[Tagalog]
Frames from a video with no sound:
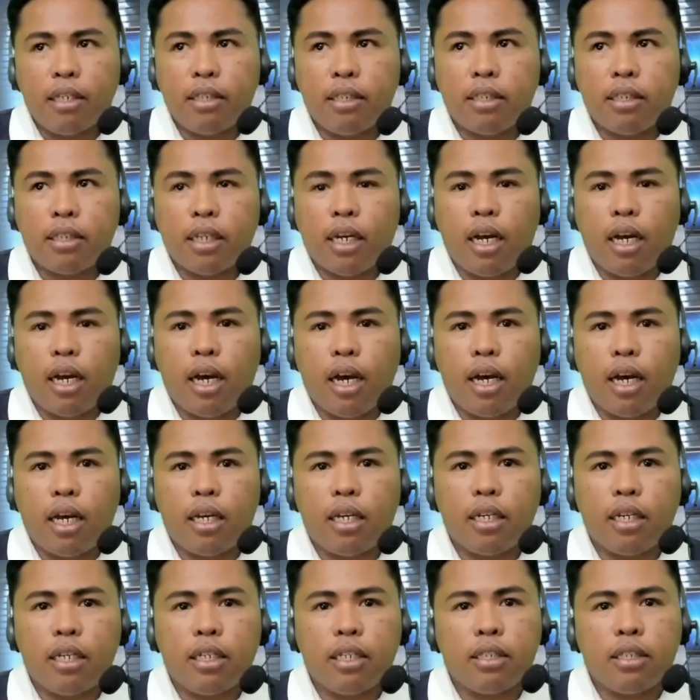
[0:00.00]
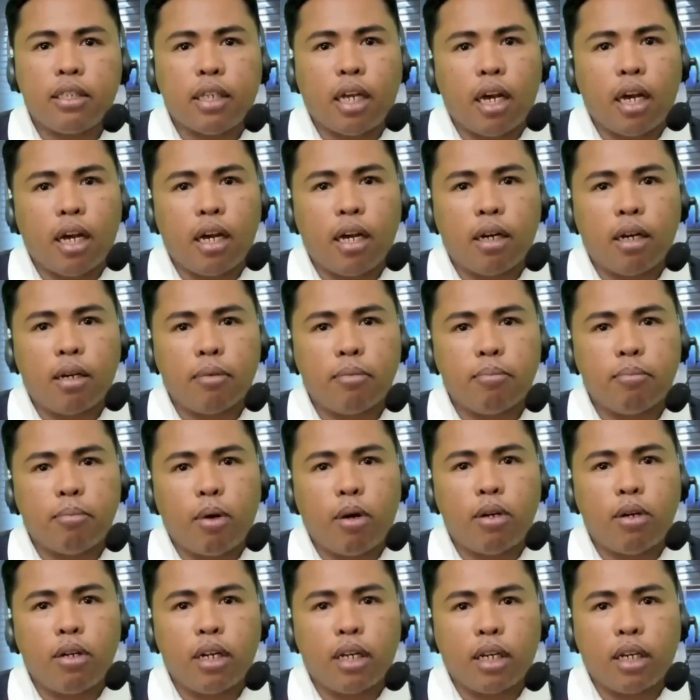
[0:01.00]
siya ay isang
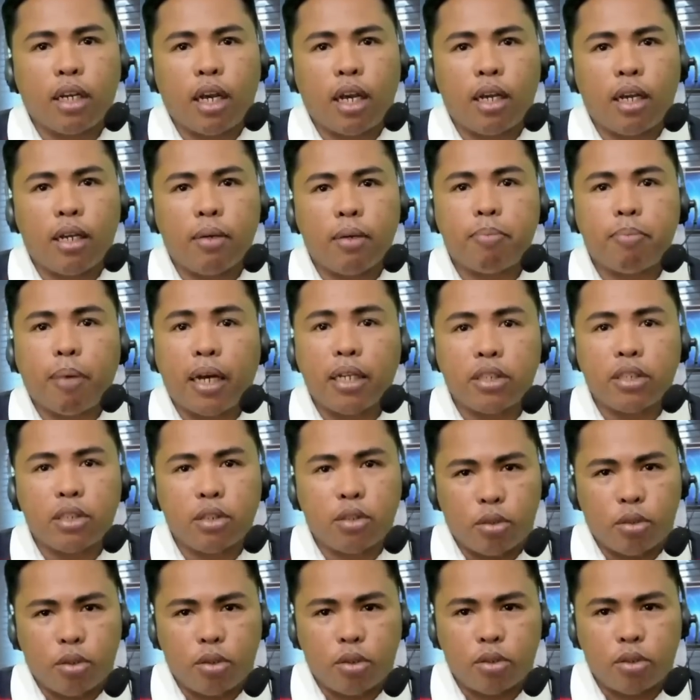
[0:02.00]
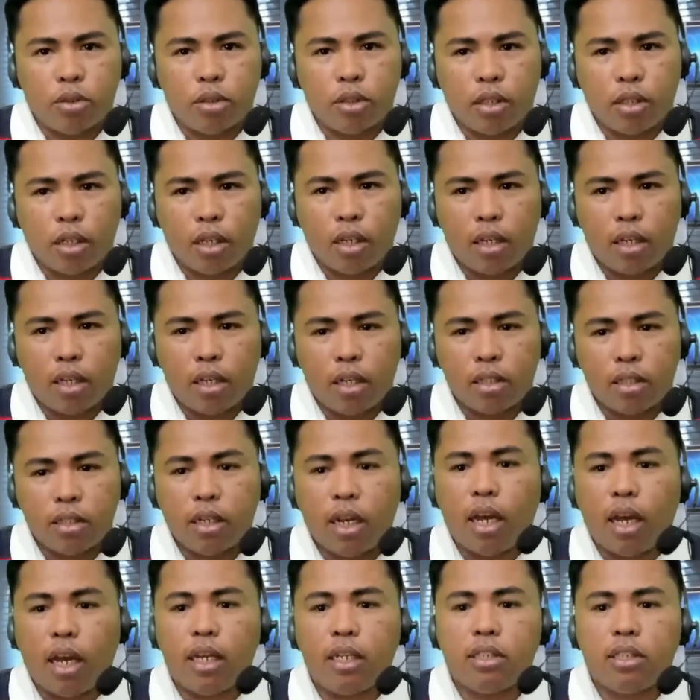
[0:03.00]
born again pastor. Si
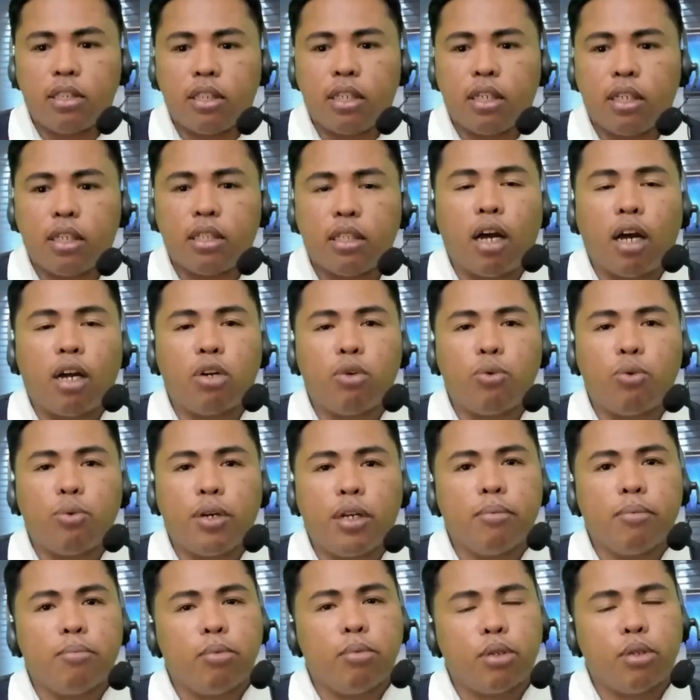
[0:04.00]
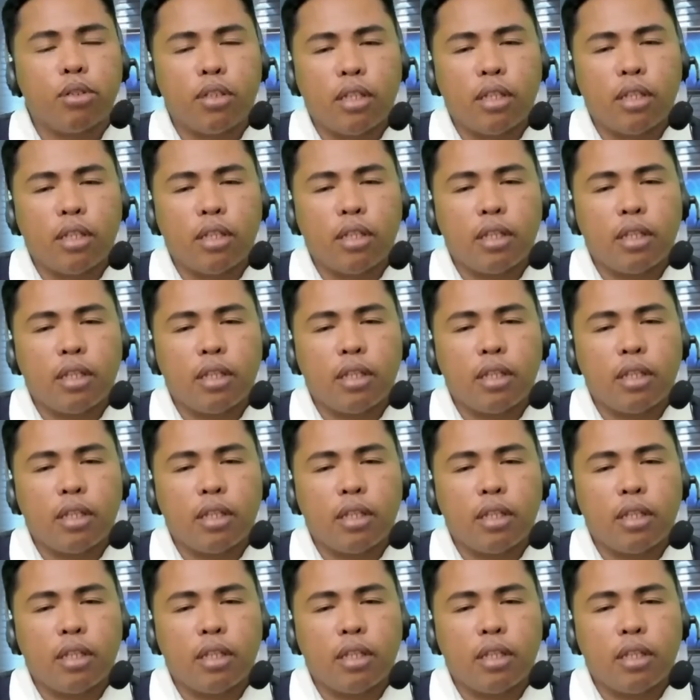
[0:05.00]
siya ay si Darwin Butlay.